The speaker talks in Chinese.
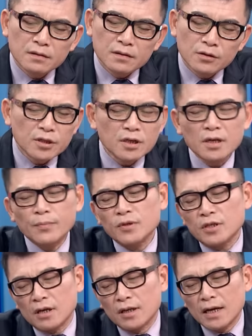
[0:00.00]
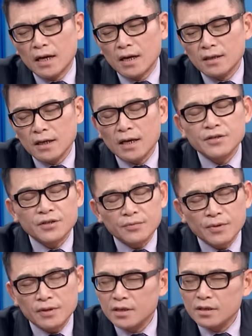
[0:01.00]
有些人也不晓得他在干什
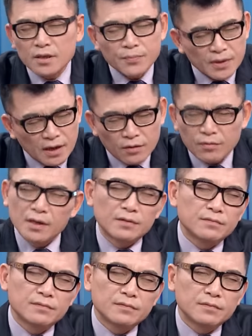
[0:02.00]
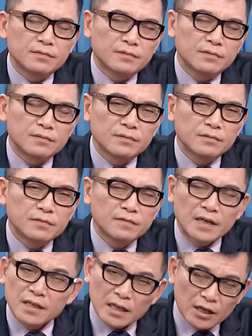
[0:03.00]
么，但是你不要管，
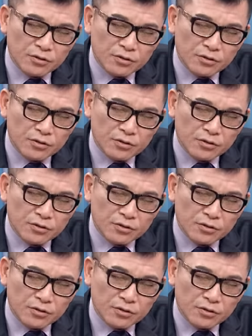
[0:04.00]
反正它